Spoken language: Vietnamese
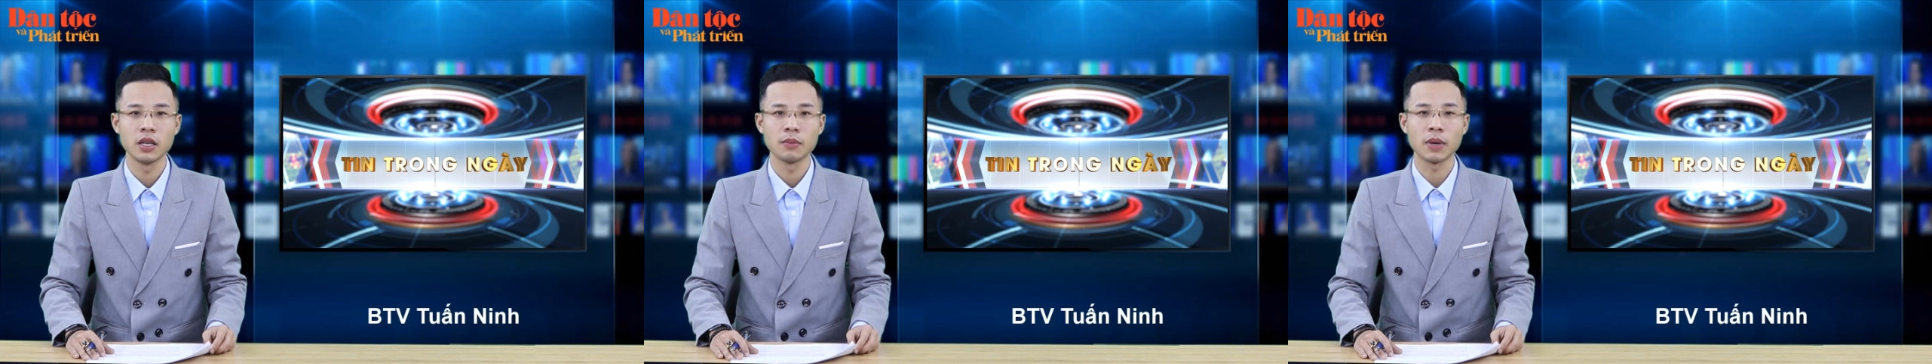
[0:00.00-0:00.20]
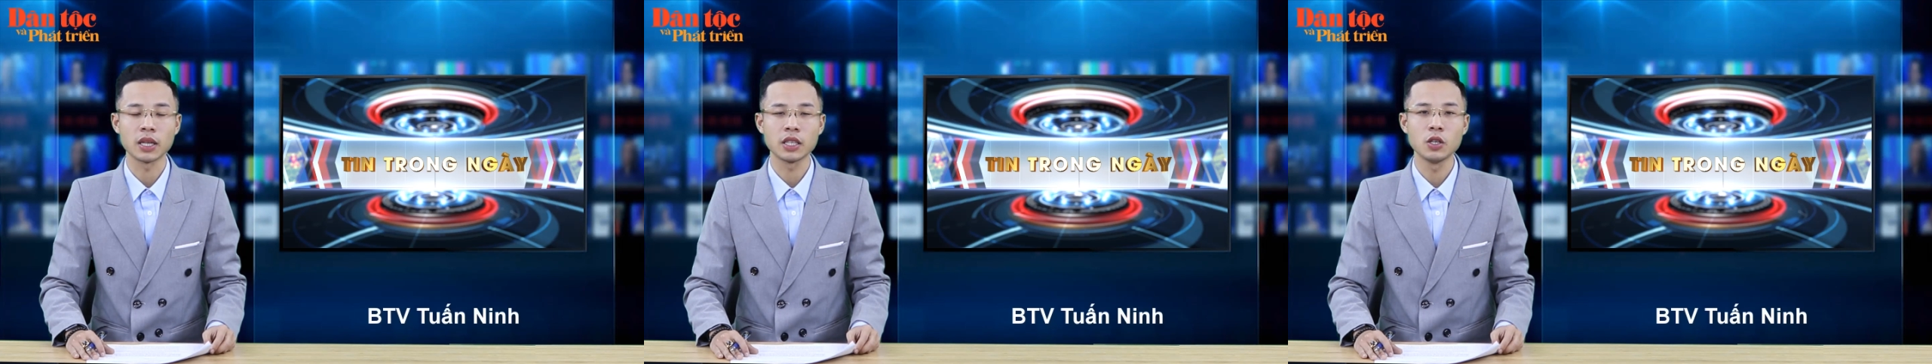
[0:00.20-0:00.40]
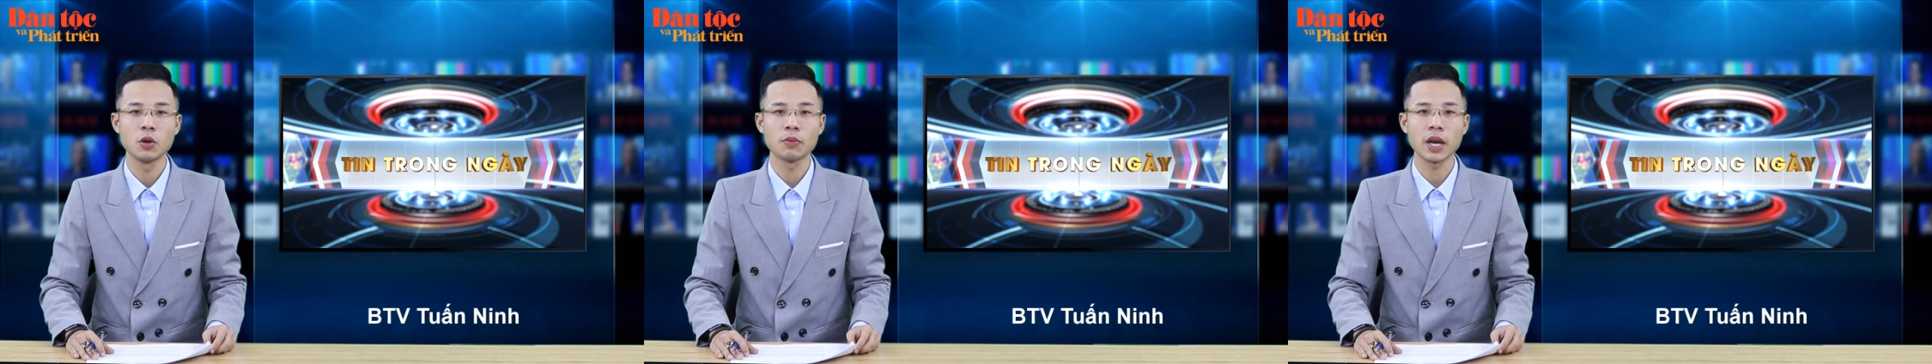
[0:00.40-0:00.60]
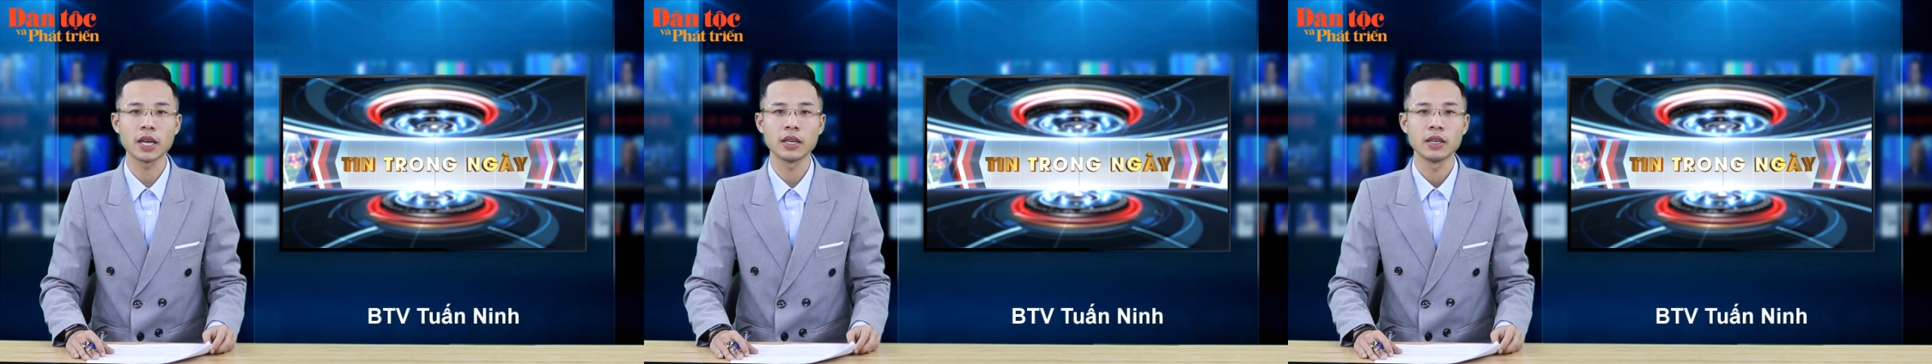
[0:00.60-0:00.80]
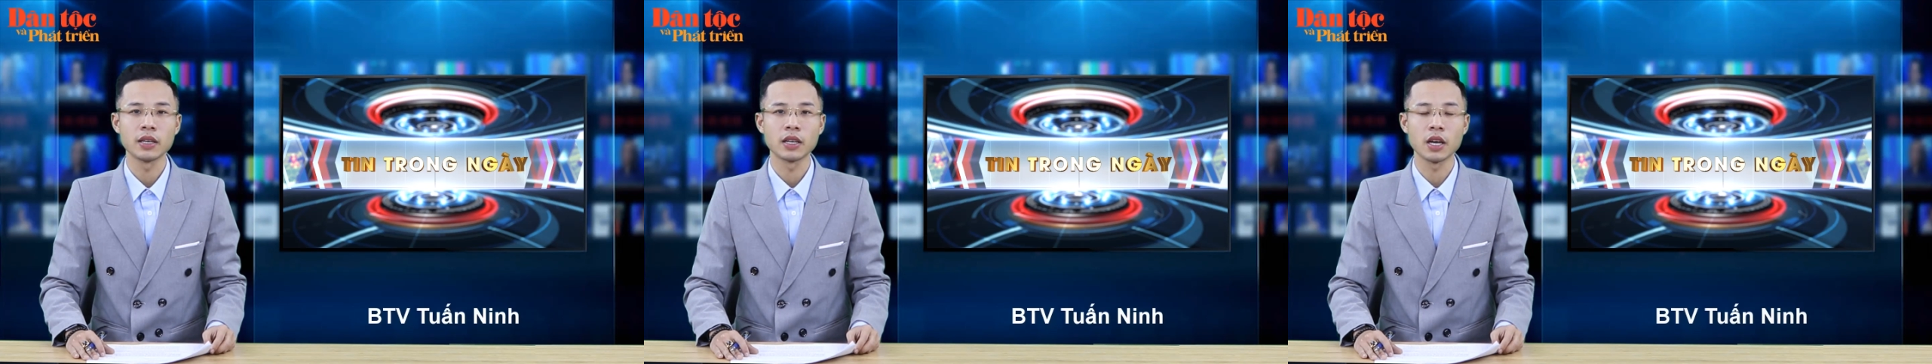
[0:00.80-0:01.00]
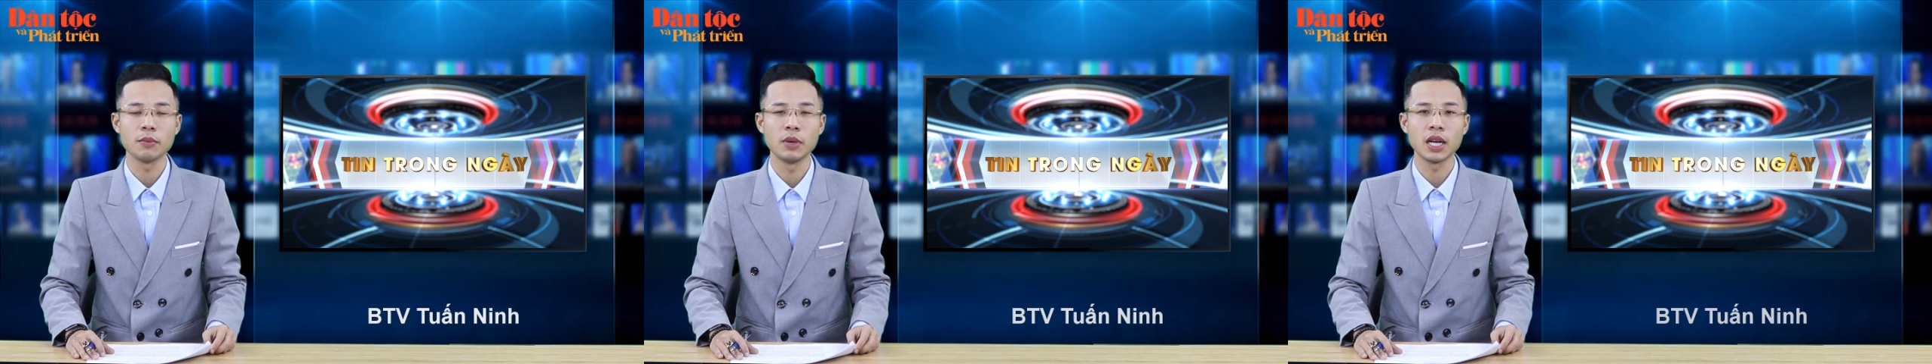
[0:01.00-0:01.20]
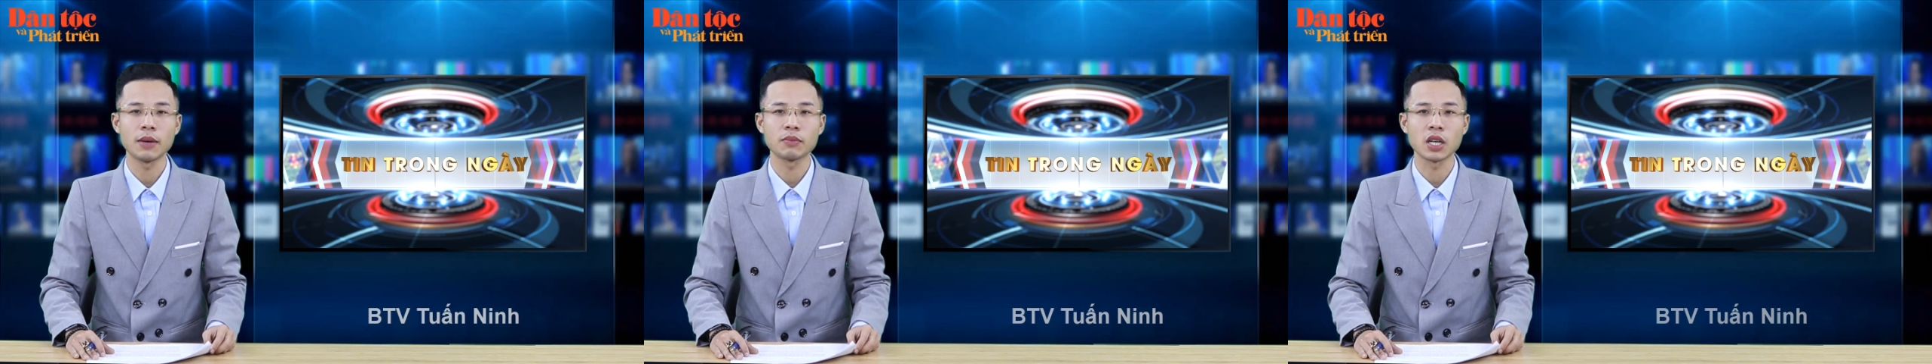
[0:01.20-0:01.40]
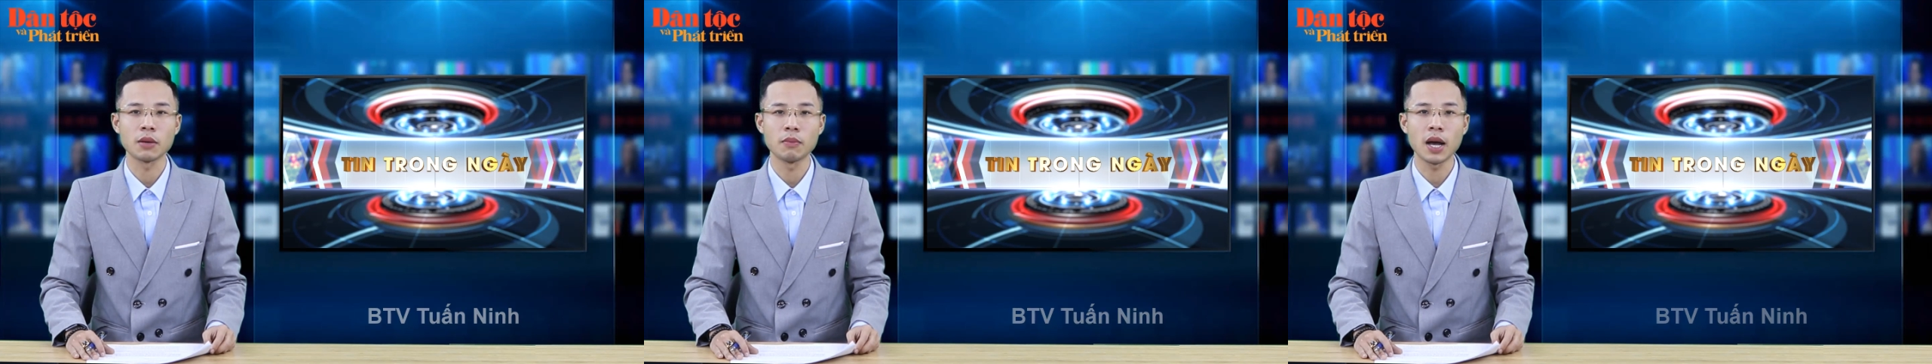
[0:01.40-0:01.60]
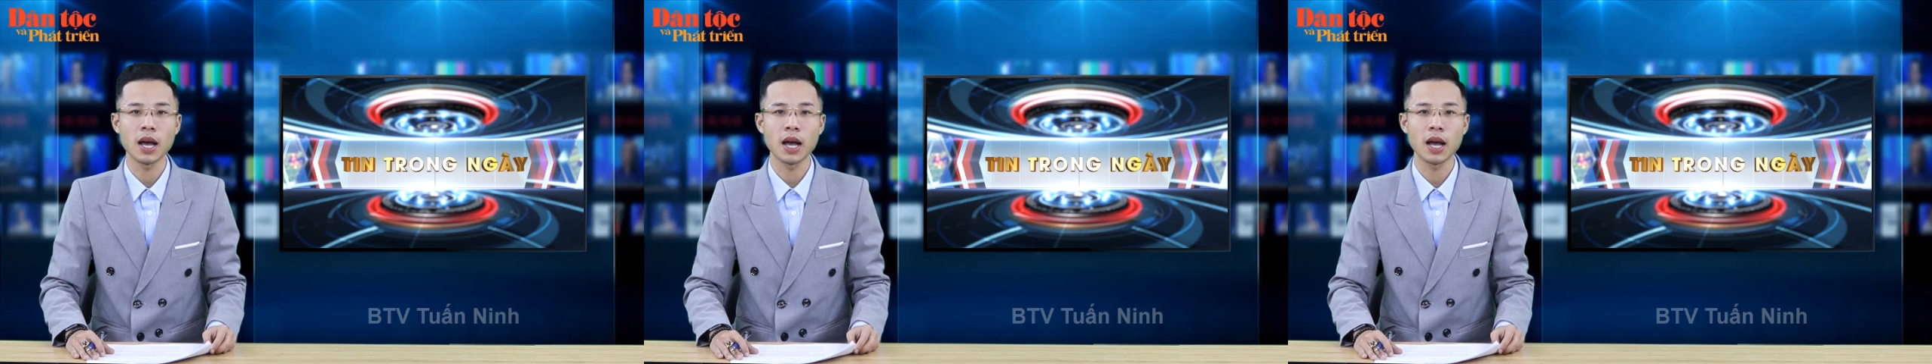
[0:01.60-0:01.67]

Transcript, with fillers: Bản tin hôm nay, ngày 15 tháng